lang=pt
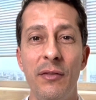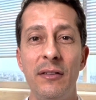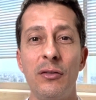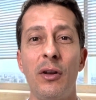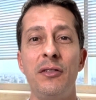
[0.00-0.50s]

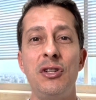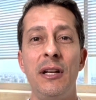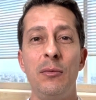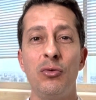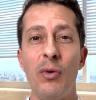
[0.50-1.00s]
vez que nós
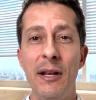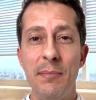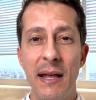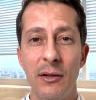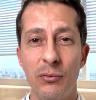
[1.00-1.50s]
ingerimos um
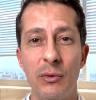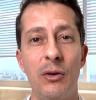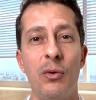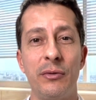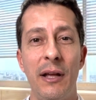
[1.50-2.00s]
alimento que
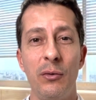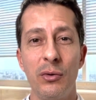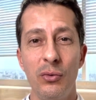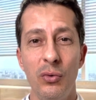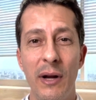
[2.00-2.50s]
contém
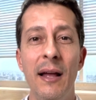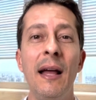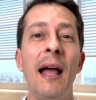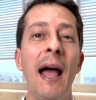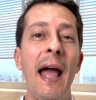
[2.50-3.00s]
gordura,
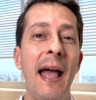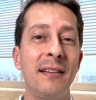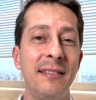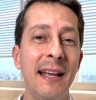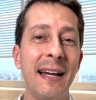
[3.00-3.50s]
é
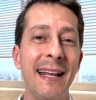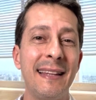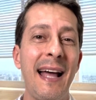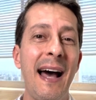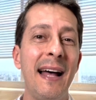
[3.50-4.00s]

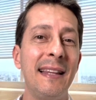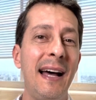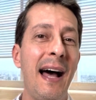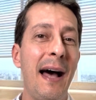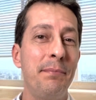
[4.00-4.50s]

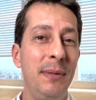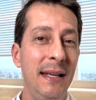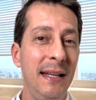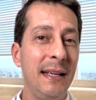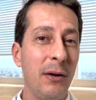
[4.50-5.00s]
secretada a
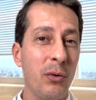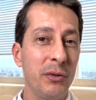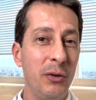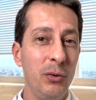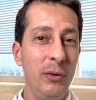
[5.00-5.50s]
bile, que é um
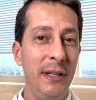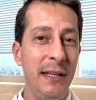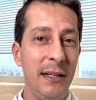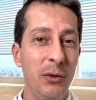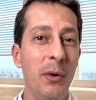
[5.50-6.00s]
conteúdo
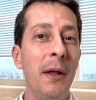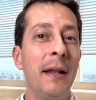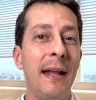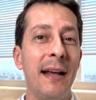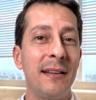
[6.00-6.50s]
líquido,
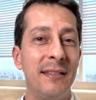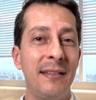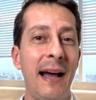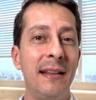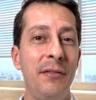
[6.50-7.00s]
né, que
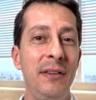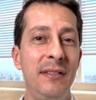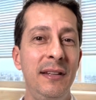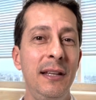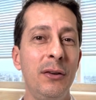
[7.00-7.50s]
sai da
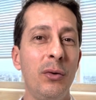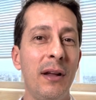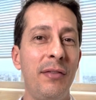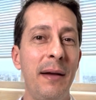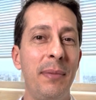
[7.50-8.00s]
vesícula,
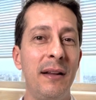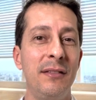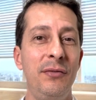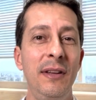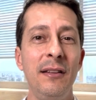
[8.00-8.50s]
vai pelas
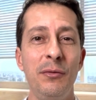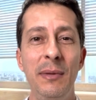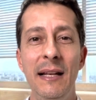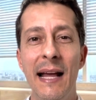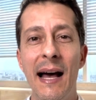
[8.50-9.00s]
vias
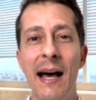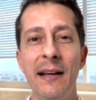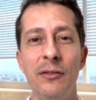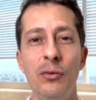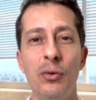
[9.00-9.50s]

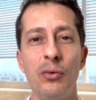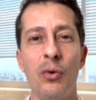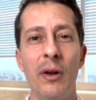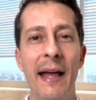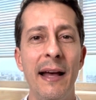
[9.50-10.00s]
biliares, ducto
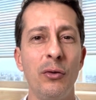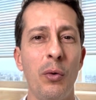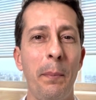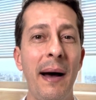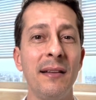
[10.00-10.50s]

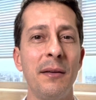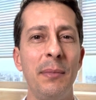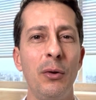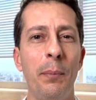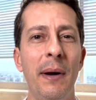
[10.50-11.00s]
colédoco, passa
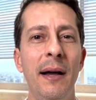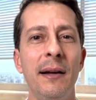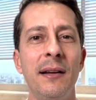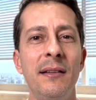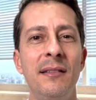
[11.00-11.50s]
pelo
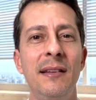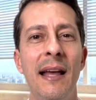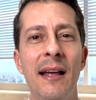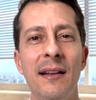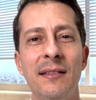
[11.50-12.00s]
pâncreas e
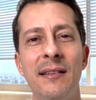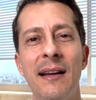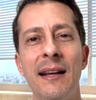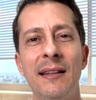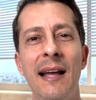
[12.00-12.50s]
ela é
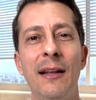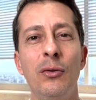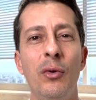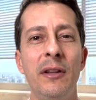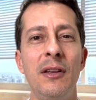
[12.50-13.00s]
secretado
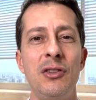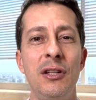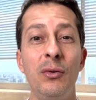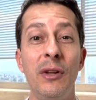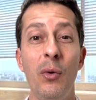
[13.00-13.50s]
no
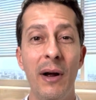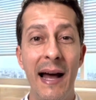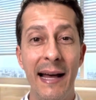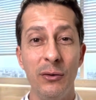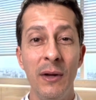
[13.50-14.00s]
intestino
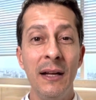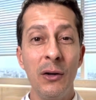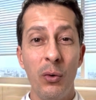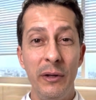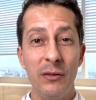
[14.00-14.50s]
delgado.
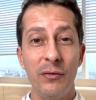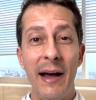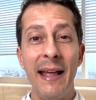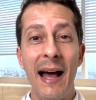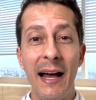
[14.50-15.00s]
Com isso
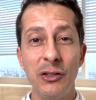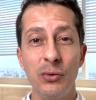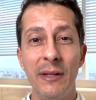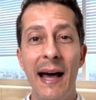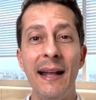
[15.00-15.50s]
vai
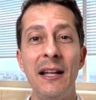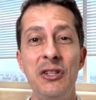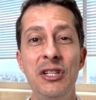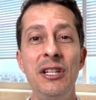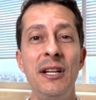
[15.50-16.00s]
ajudar na
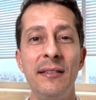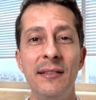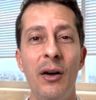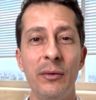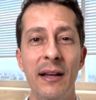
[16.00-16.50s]

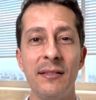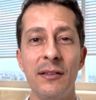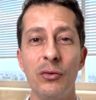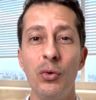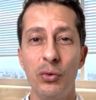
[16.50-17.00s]
digestão
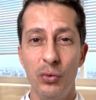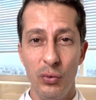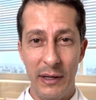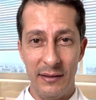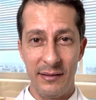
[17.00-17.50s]
dessas
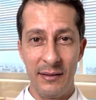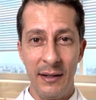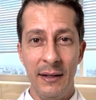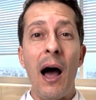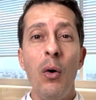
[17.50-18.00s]
gorduras.
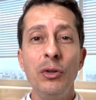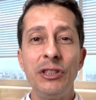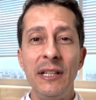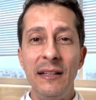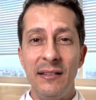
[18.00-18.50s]
Ao
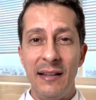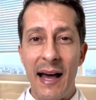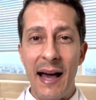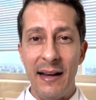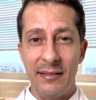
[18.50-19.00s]

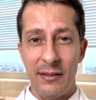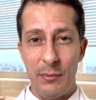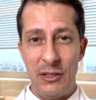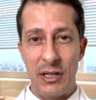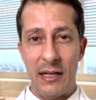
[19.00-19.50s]
utilizar essas
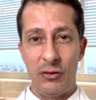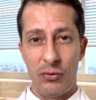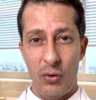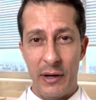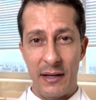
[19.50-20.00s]

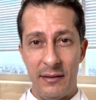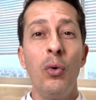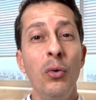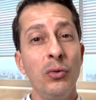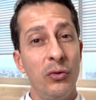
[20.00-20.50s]
medicações,
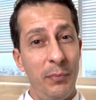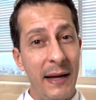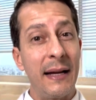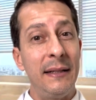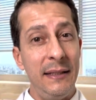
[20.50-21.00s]
um dos
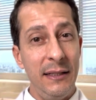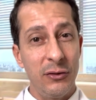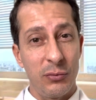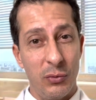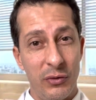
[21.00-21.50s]

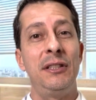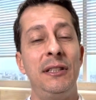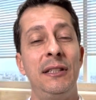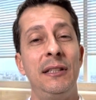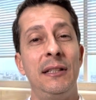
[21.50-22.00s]
mecanismos
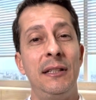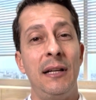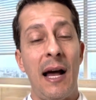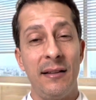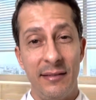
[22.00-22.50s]
de
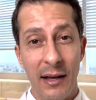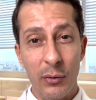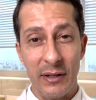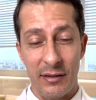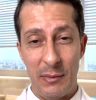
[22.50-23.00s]
ação
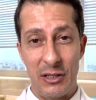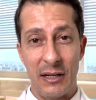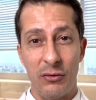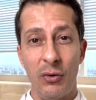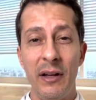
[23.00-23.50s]
dessas
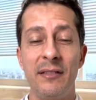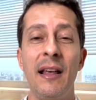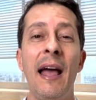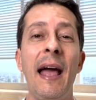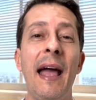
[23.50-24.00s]
medicações
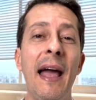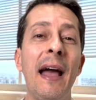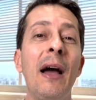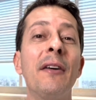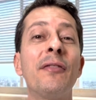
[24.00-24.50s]

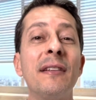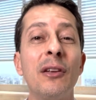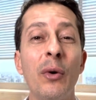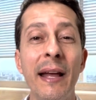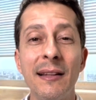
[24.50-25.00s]
é fazer
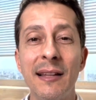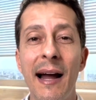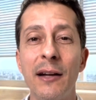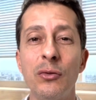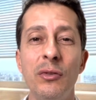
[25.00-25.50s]
o
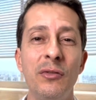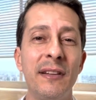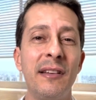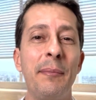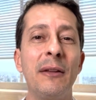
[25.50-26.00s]
retardo do
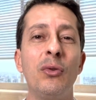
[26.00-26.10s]
esvaziamento